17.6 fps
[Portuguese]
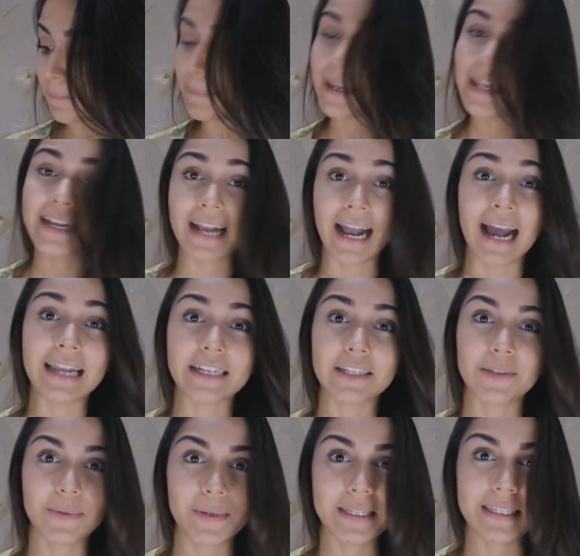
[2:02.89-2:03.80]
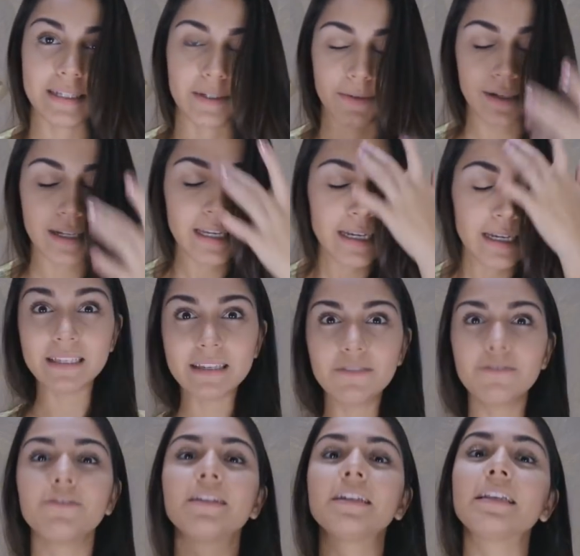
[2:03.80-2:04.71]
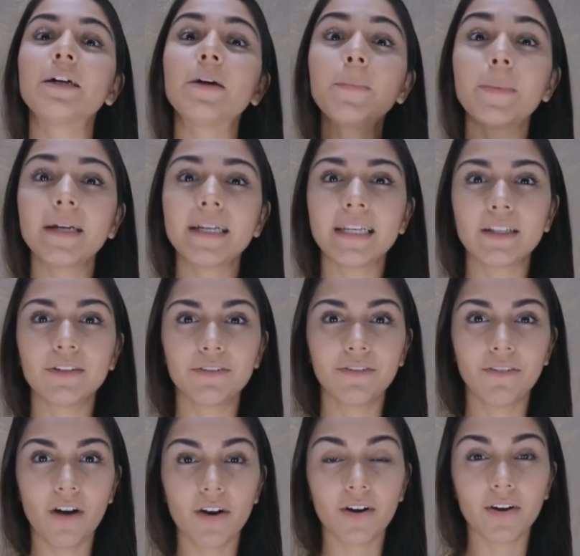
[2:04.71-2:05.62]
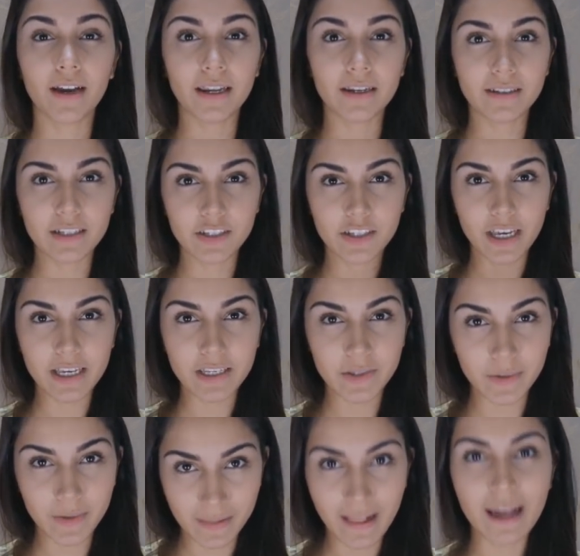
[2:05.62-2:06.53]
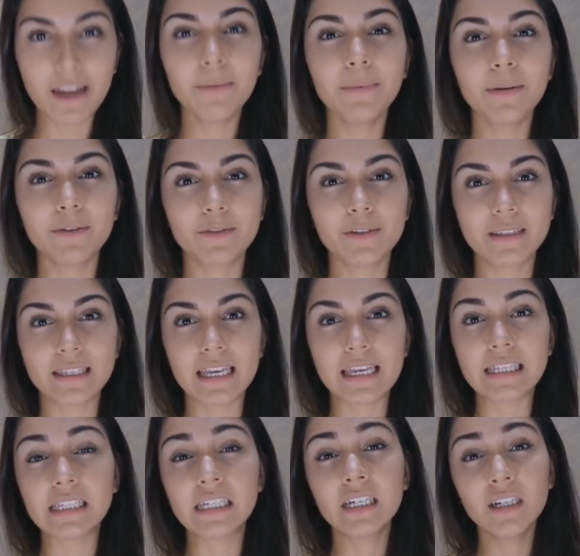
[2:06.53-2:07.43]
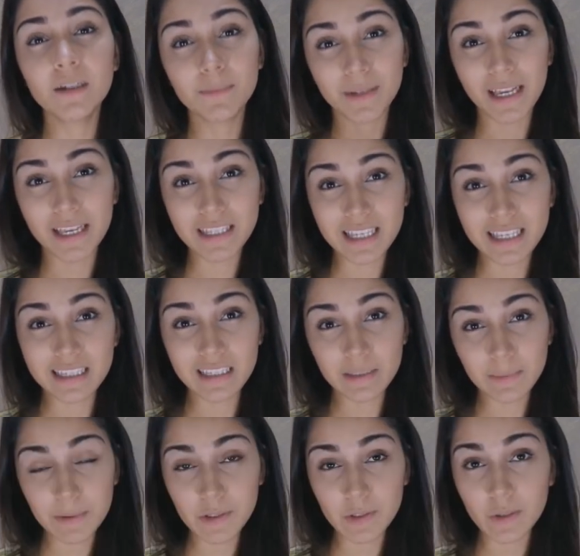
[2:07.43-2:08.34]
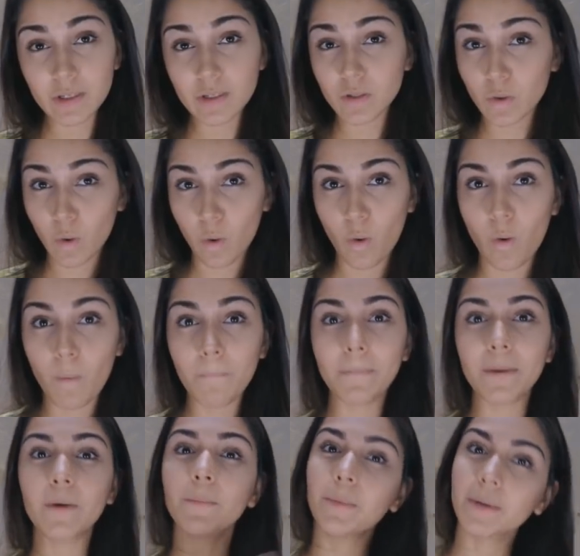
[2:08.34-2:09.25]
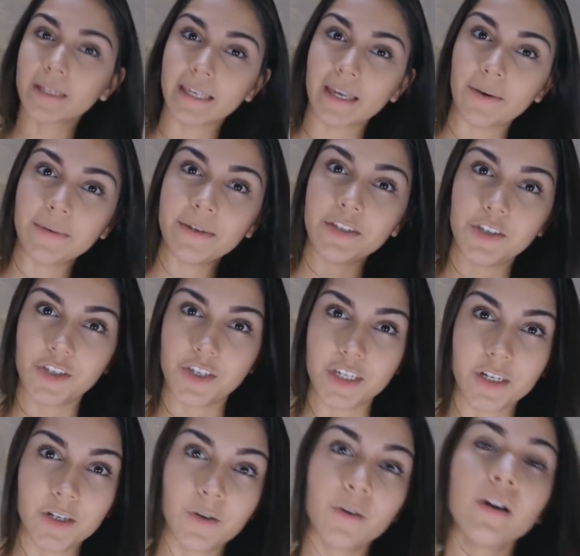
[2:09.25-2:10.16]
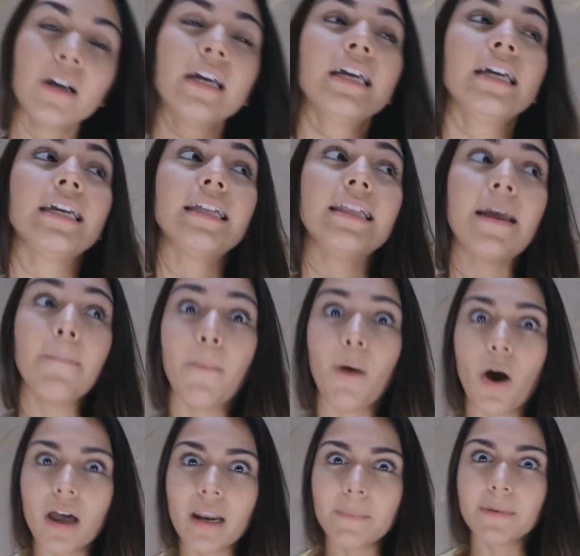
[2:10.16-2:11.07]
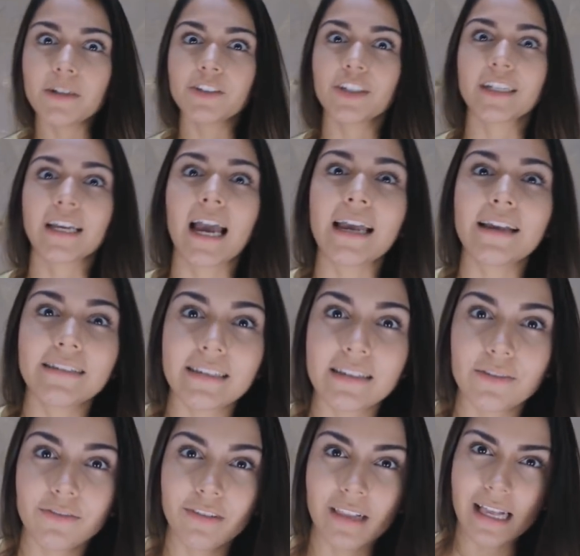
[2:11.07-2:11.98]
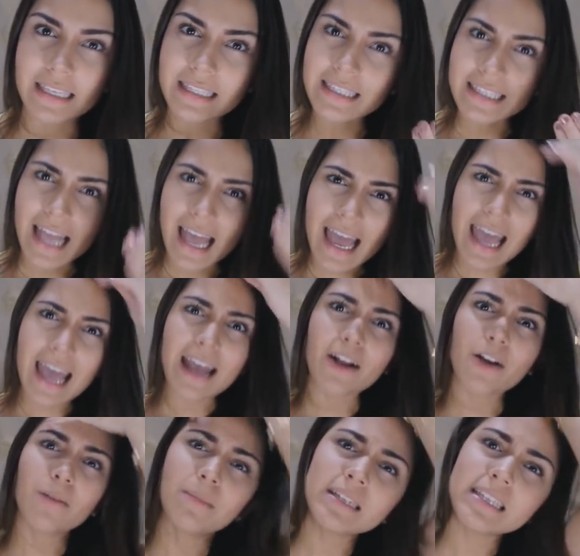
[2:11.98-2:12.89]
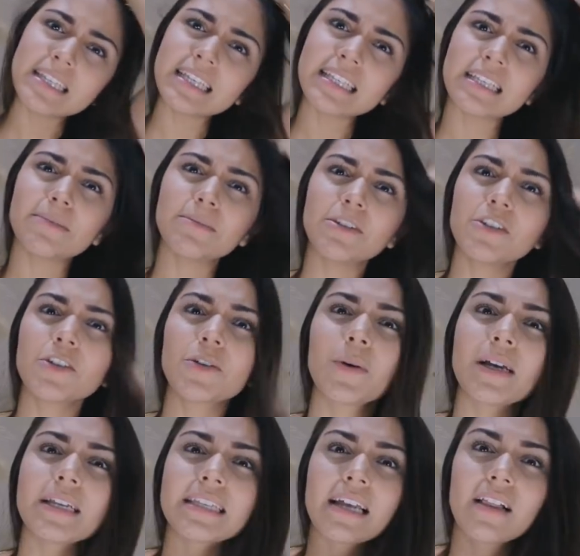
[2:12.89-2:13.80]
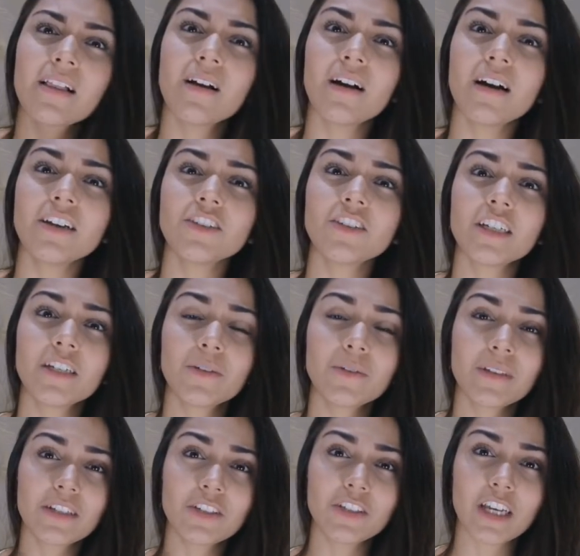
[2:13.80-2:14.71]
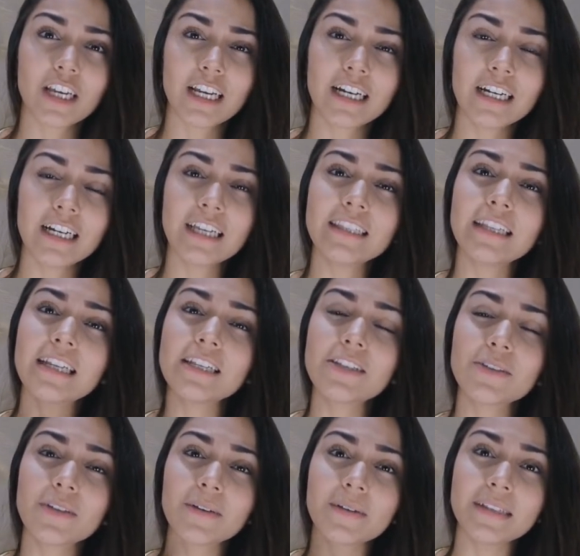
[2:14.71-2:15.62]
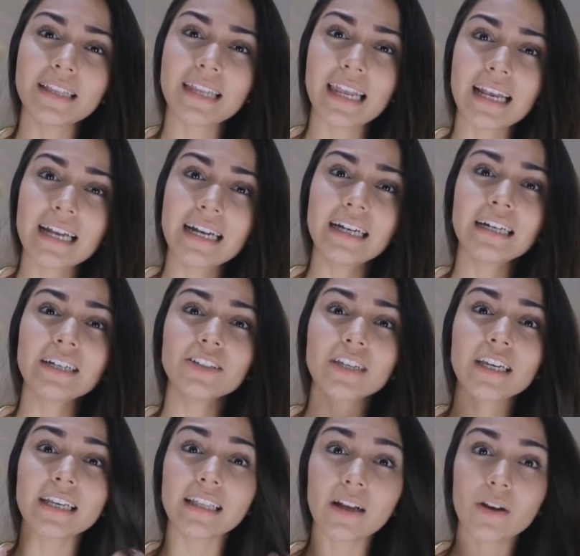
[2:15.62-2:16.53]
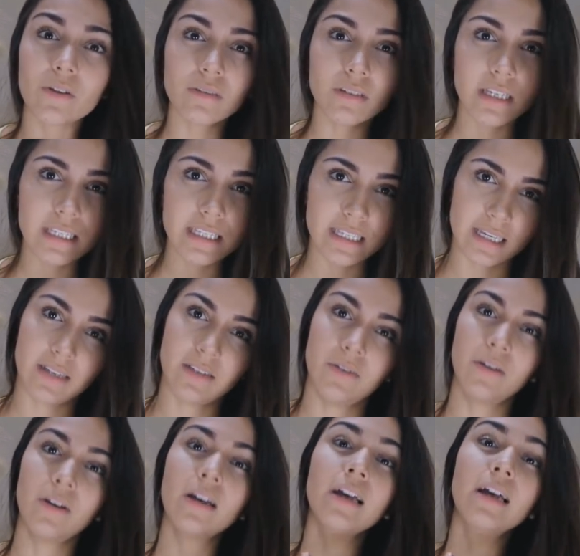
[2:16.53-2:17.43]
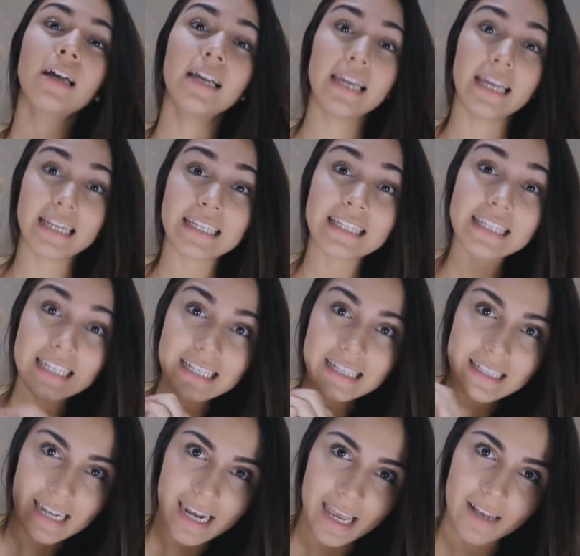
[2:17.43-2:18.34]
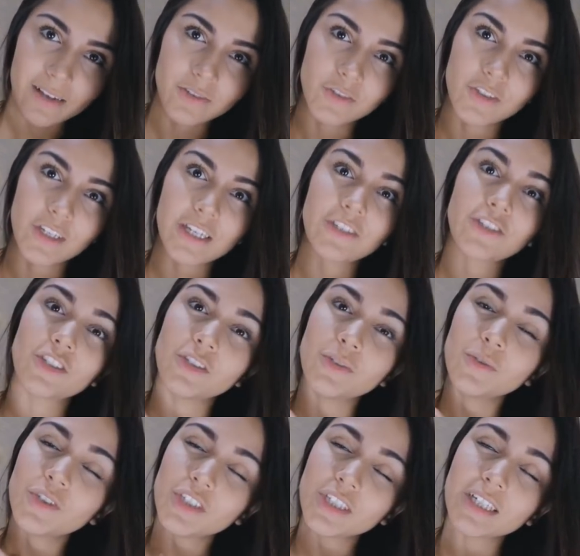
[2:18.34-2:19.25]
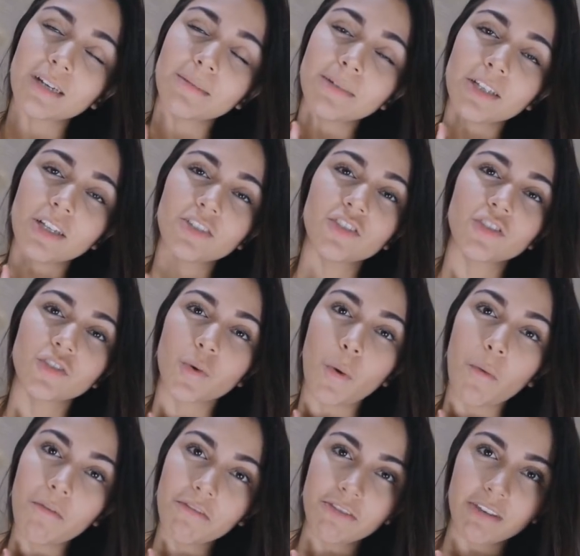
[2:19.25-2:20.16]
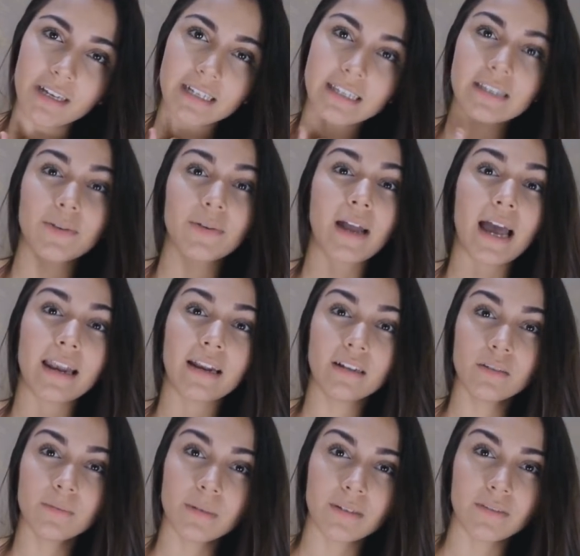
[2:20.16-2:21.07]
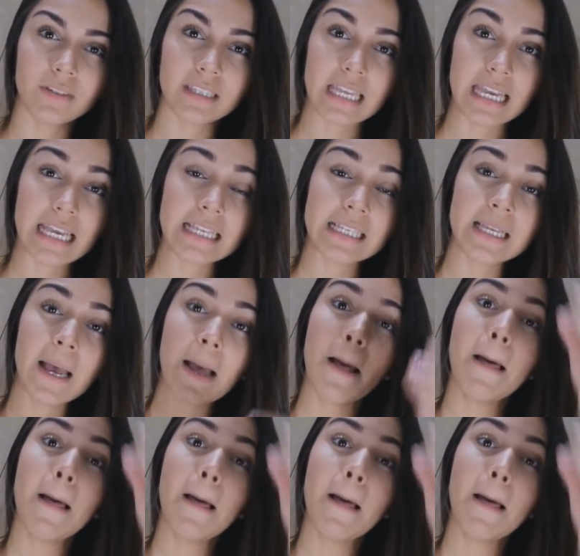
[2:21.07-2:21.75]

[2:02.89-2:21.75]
precária a situação. Mas enfim, não perdendo o foco, eu quero deixar isso claro para vocês, porque às vezes as pessoas compram porque eu indico e demora para chegar e vocês vão falar: "Esté, como assim você me indicou essa loja e não tá chegando? Eles não estão entregando? O que que tá acontecendo?" Eles entregam, gente. A New Chic é uma loja de confiança, eu garanto para vocês.